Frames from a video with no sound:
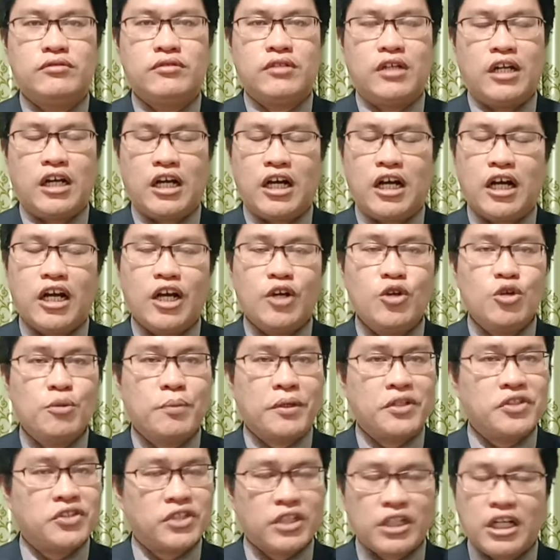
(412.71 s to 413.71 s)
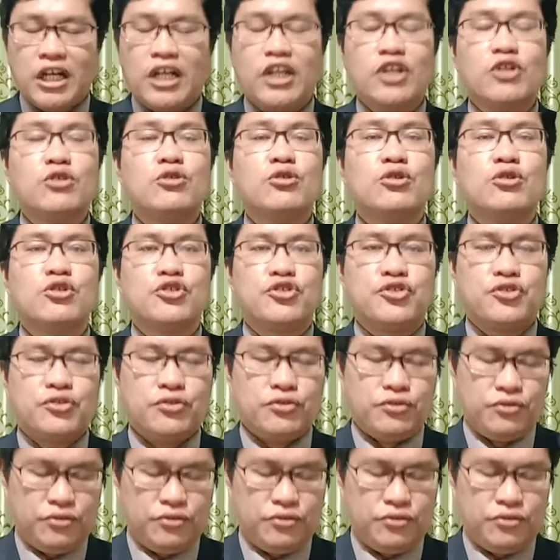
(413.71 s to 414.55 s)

Langagano pan sekaligus.